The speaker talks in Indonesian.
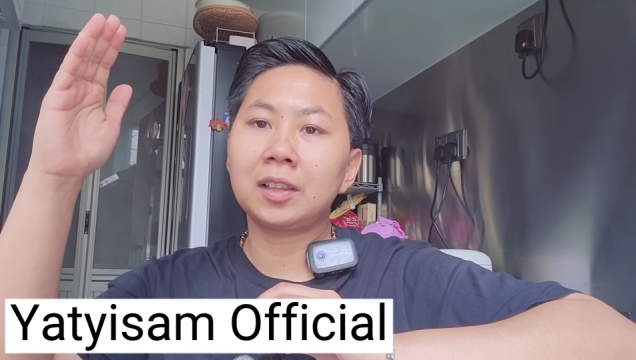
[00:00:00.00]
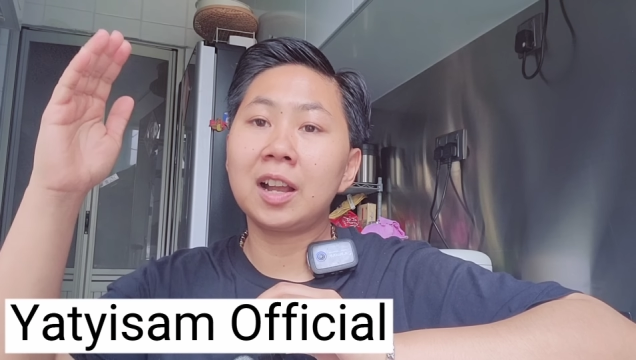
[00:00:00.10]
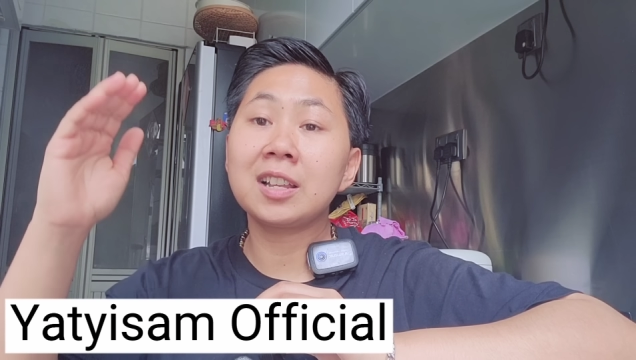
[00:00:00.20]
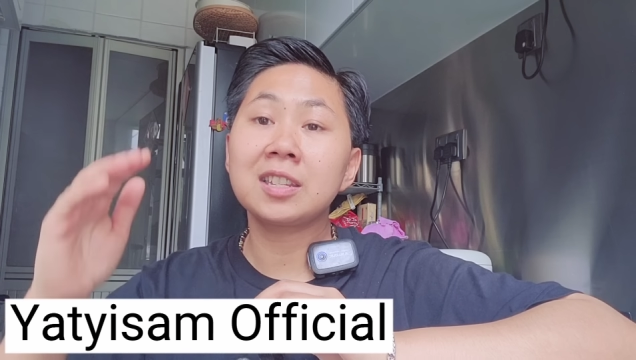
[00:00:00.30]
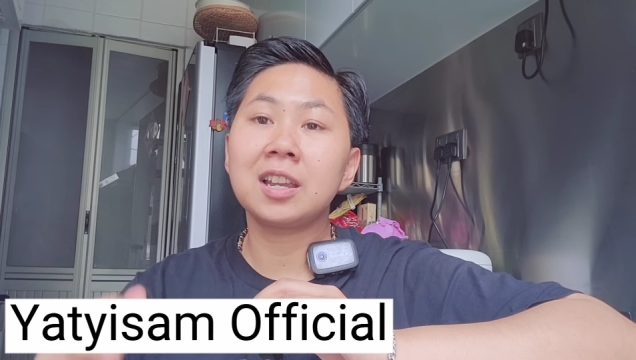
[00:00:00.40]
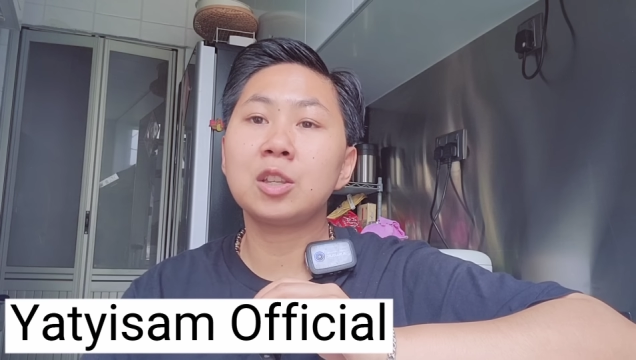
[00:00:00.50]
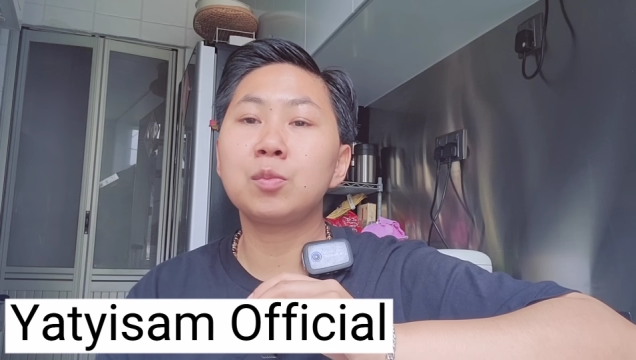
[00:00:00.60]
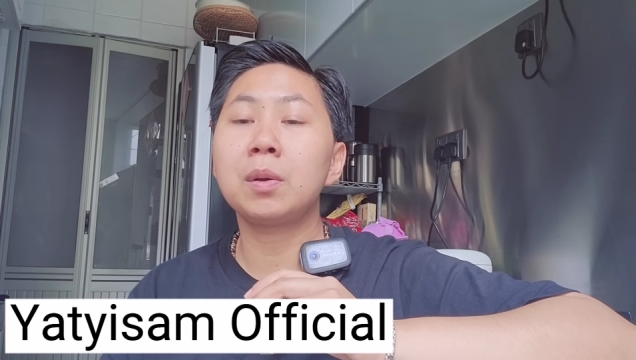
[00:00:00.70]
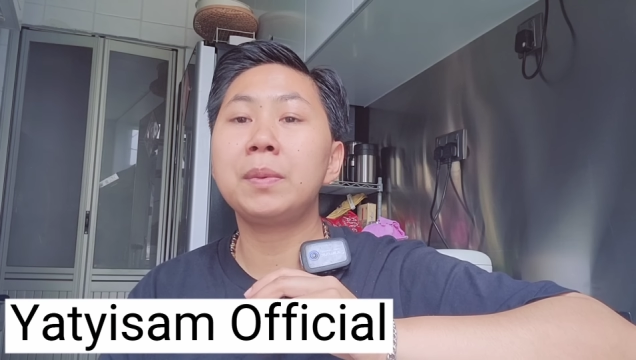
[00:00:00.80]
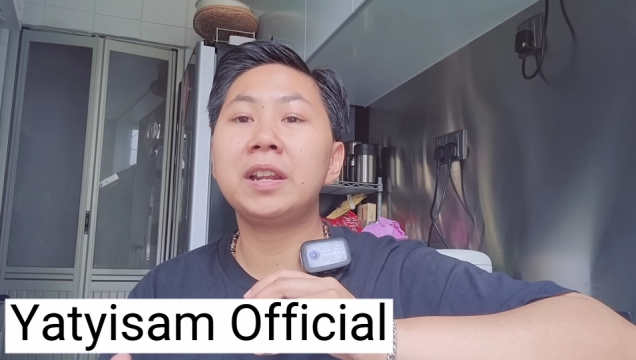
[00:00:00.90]
atas ya
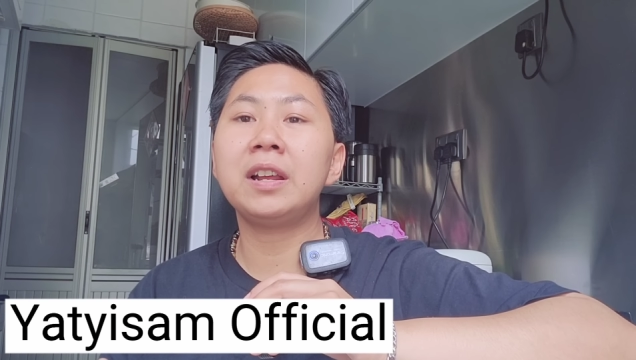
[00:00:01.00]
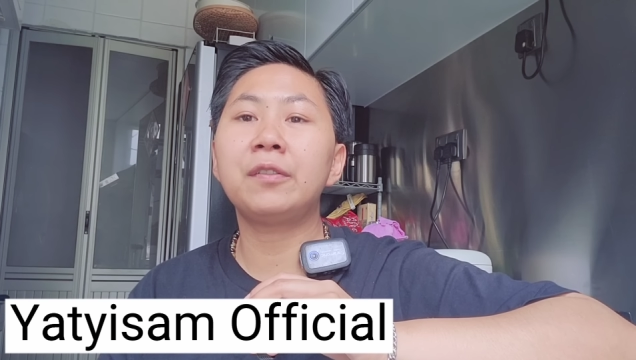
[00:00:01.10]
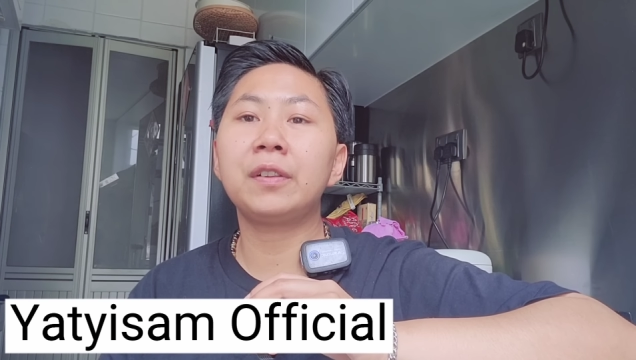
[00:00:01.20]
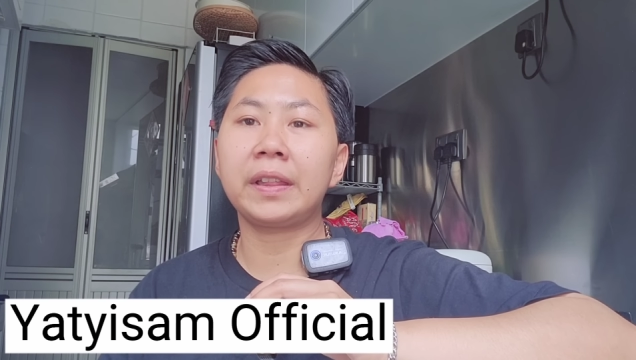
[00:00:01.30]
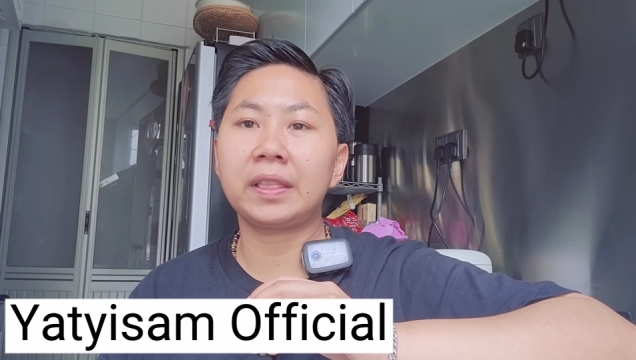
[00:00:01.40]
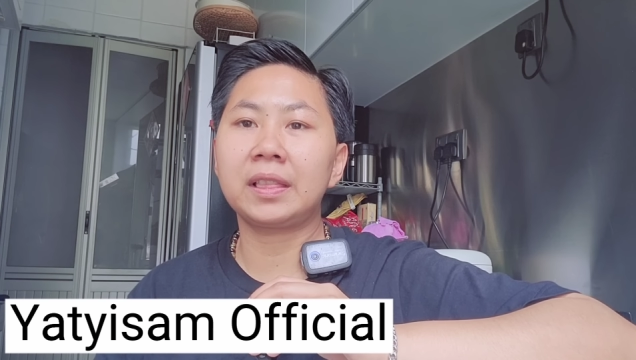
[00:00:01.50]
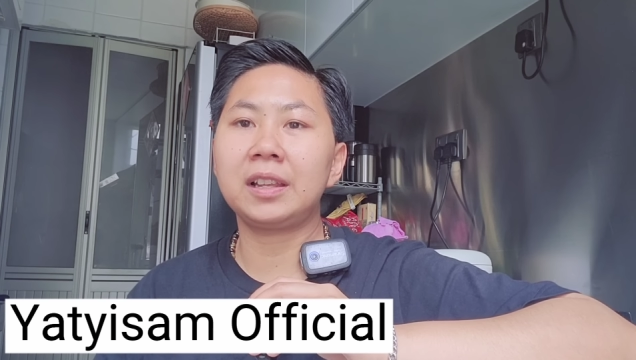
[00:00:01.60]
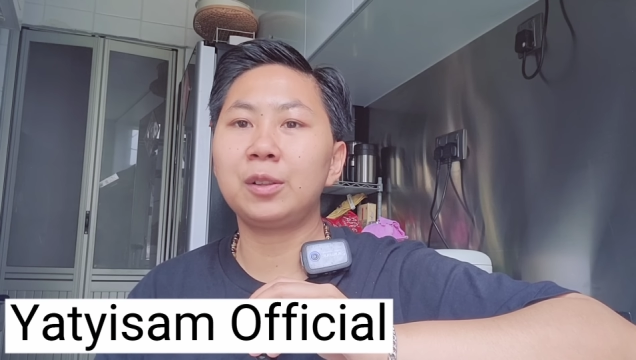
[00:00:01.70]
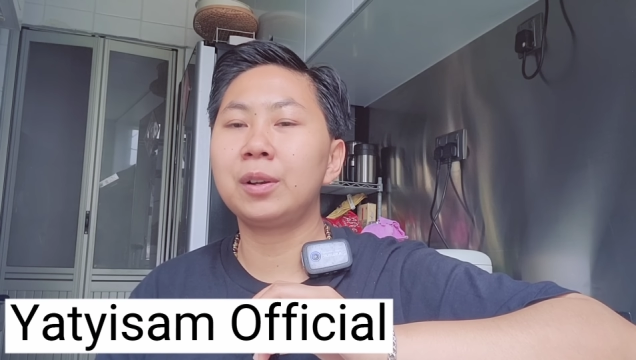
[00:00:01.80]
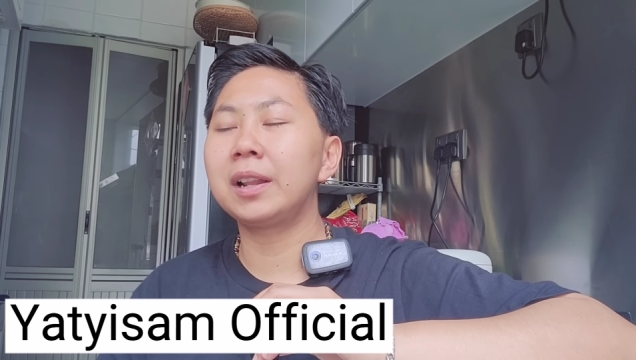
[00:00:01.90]
cuma beda flat
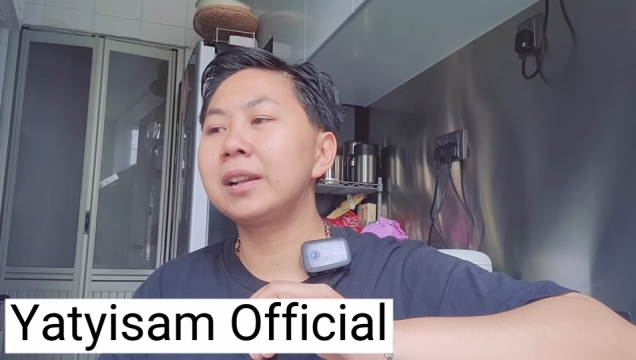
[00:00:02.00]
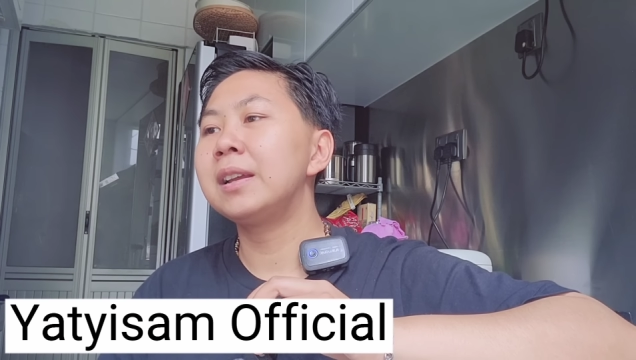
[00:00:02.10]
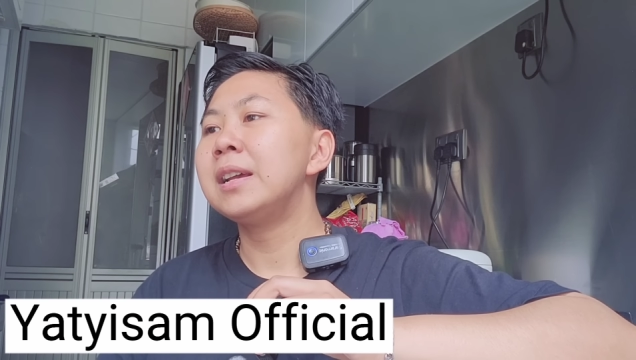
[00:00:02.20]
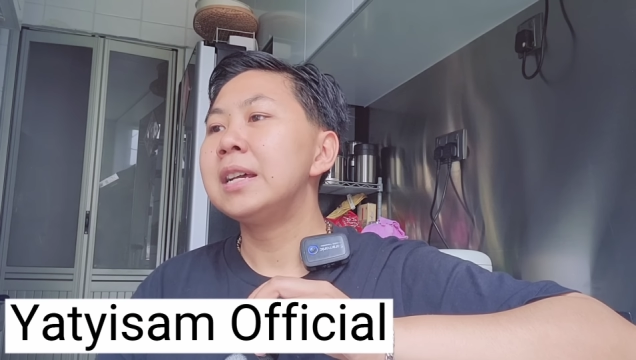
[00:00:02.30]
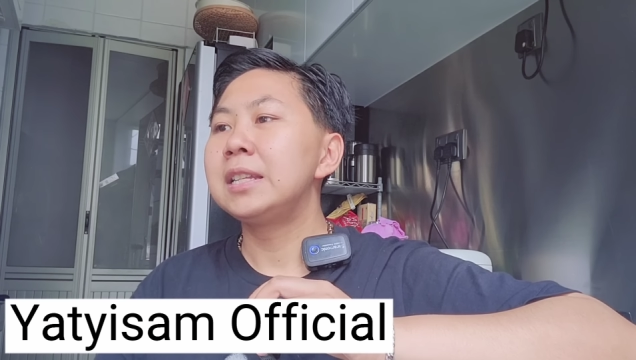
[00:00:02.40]
gitu kan